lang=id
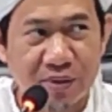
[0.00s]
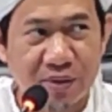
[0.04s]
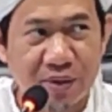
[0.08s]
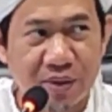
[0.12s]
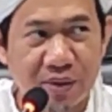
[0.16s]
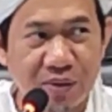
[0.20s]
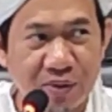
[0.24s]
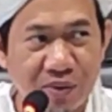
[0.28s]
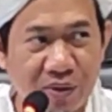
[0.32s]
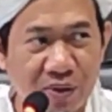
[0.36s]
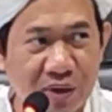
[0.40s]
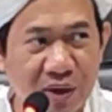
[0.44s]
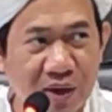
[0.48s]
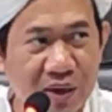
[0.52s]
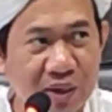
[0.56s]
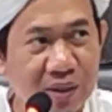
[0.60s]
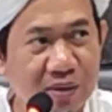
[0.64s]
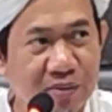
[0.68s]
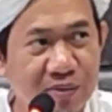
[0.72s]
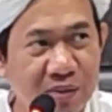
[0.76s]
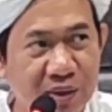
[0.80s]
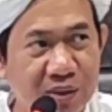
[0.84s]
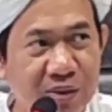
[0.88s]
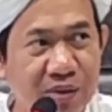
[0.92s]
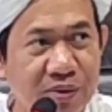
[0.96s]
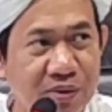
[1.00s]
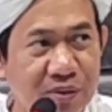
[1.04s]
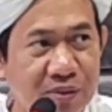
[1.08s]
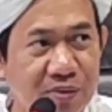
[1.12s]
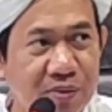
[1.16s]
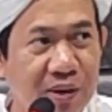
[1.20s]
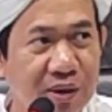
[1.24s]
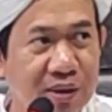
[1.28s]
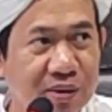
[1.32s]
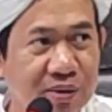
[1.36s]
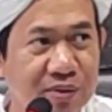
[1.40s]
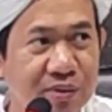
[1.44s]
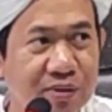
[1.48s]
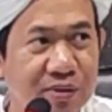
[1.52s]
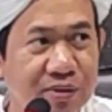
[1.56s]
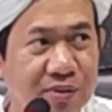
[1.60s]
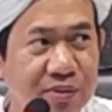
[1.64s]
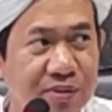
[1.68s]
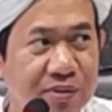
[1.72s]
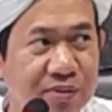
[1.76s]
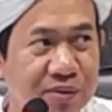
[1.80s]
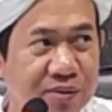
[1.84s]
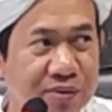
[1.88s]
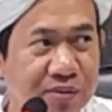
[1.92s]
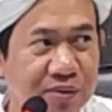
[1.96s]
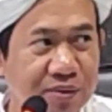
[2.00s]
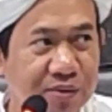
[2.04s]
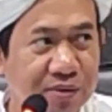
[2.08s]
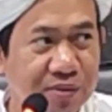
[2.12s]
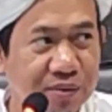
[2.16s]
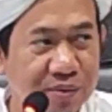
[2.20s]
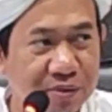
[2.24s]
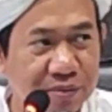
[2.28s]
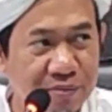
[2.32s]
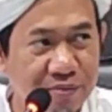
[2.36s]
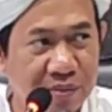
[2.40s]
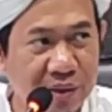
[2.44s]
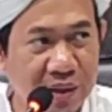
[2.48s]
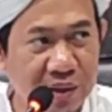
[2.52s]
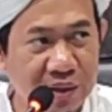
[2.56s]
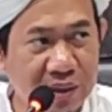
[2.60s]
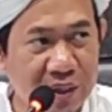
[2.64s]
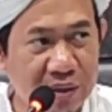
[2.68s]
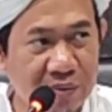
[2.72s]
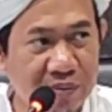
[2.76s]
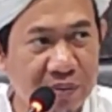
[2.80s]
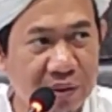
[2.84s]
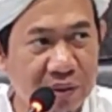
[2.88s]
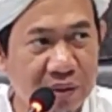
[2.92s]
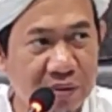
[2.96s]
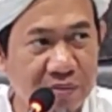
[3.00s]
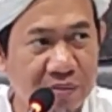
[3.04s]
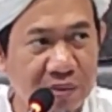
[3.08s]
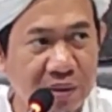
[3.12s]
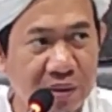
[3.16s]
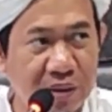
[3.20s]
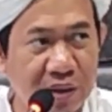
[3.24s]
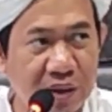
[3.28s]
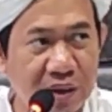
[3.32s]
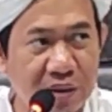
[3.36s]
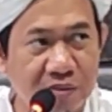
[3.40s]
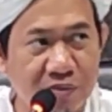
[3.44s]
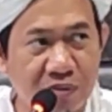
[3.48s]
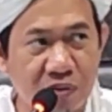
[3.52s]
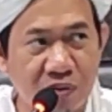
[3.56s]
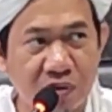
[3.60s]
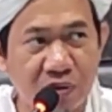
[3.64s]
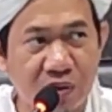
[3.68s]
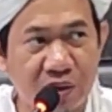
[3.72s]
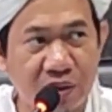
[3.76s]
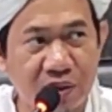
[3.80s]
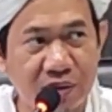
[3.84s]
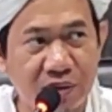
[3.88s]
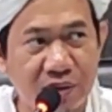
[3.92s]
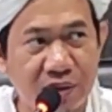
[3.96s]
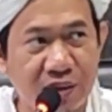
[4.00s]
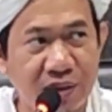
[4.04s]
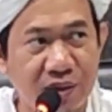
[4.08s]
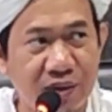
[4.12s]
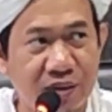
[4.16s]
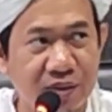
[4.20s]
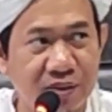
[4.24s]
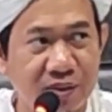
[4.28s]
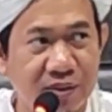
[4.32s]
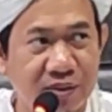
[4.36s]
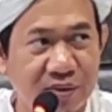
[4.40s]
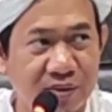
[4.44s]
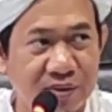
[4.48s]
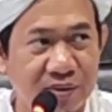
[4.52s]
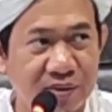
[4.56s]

nah, itu orang yang begitu tuh bagus berarti apa minal mukhlisin